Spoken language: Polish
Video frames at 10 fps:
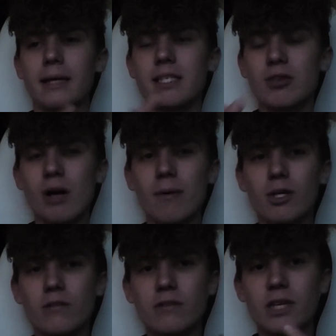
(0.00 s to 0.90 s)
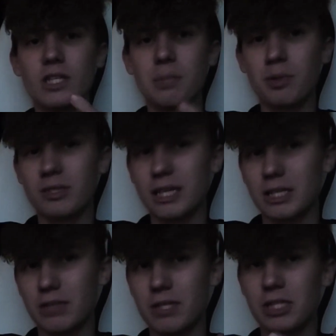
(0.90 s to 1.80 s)
słabe rozwinięcie
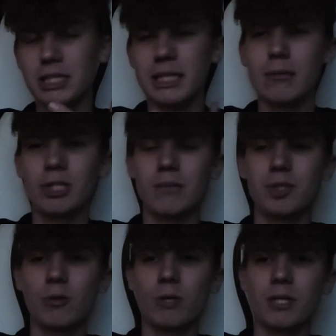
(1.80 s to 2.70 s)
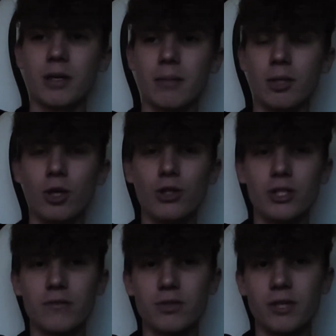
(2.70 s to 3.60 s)
postaci, w sensie takim, że na przykład, nie wiem, Lloyd
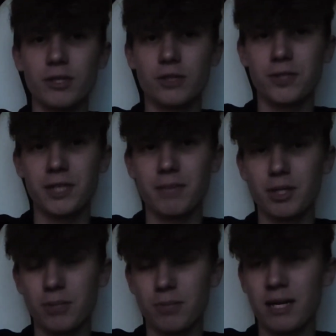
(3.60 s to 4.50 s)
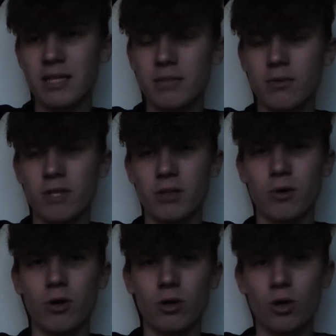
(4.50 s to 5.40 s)
został wysunięty oczywiście na pierwszy plan, bo
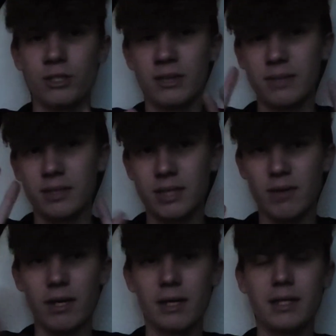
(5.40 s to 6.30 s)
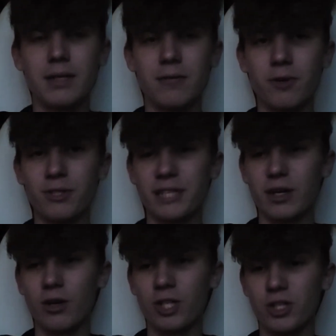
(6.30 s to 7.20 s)
wiadomo, Lloyd tam ten cały wątek
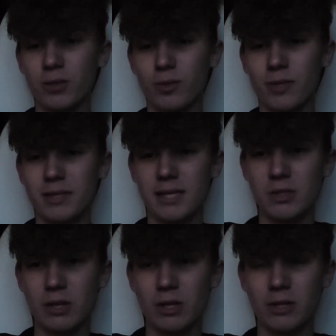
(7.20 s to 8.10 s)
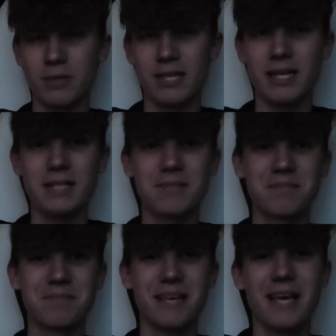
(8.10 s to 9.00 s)
o nim, który był bez sensu, a o tym zaraz.
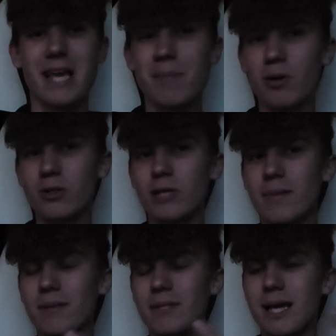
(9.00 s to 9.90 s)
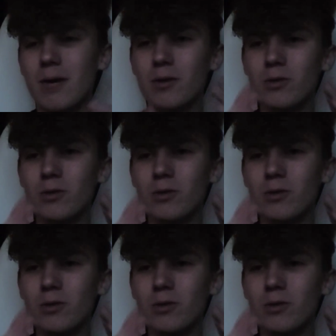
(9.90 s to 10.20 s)
I po prostu jakby cały